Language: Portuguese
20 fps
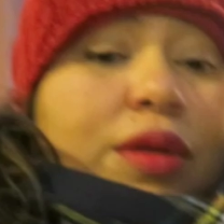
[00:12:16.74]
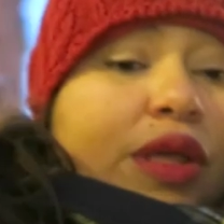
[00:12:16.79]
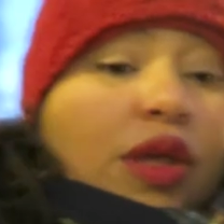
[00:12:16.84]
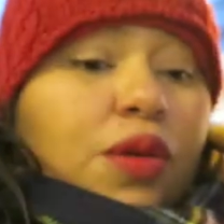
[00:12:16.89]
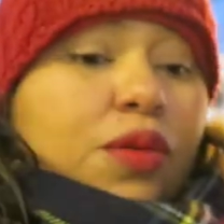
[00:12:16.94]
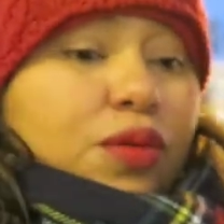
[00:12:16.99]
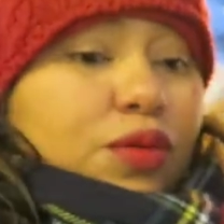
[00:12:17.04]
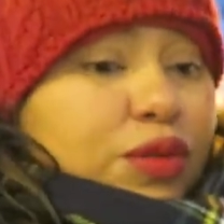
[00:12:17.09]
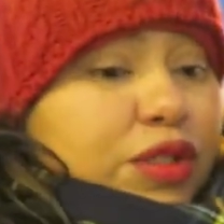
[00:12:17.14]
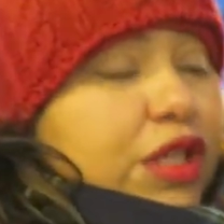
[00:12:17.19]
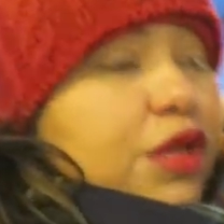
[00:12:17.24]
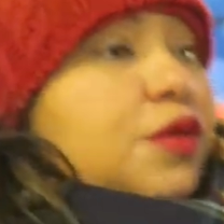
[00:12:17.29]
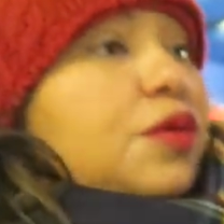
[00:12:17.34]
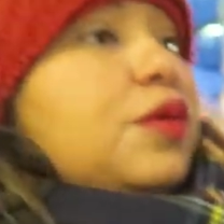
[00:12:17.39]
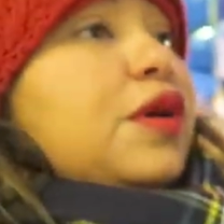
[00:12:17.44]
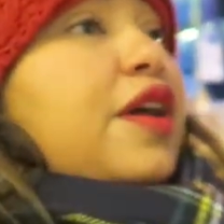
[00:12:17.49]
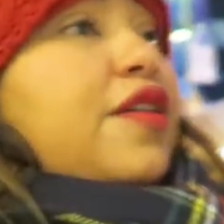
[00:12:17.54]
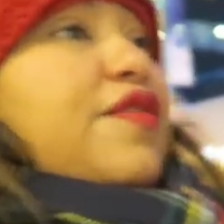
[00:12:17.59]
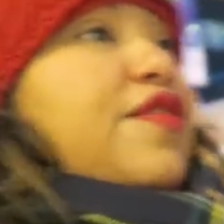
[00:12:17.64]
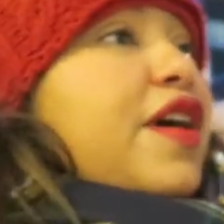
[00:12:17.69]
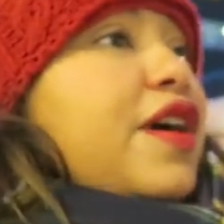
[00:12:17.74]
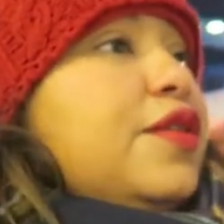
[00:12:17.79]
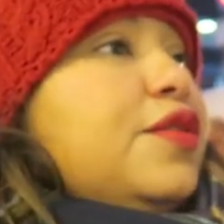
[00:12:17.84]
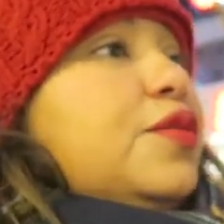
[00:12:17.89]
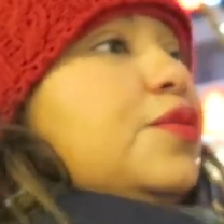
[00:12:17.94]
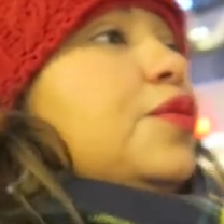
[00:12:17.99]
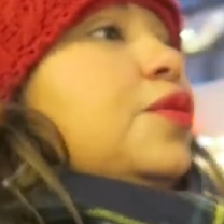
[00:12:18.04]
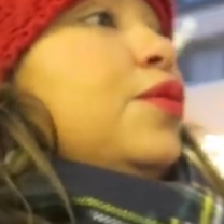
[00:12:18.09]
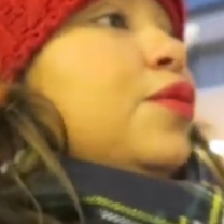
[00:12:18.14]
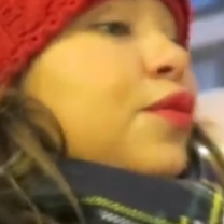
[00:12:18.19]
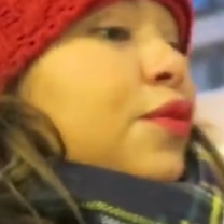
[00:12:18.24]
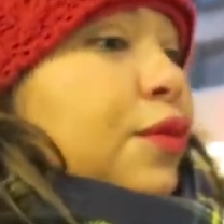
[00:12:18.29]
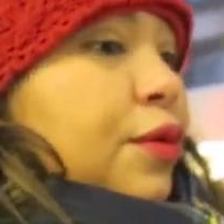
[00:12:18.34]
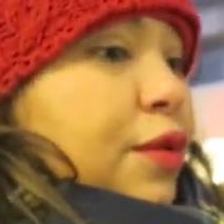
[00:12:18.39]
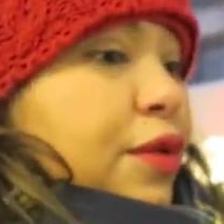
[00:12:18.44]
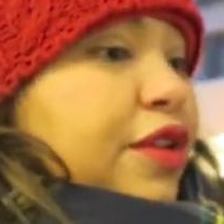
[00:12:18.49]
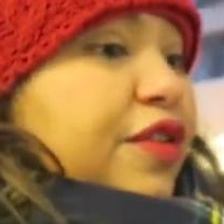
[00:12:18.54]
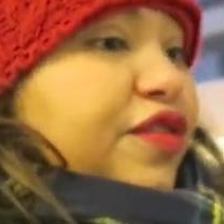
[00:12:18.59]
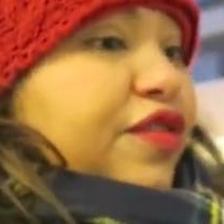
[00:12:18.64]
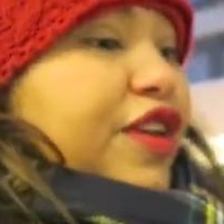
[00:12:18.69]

se eu consigo gravar do, da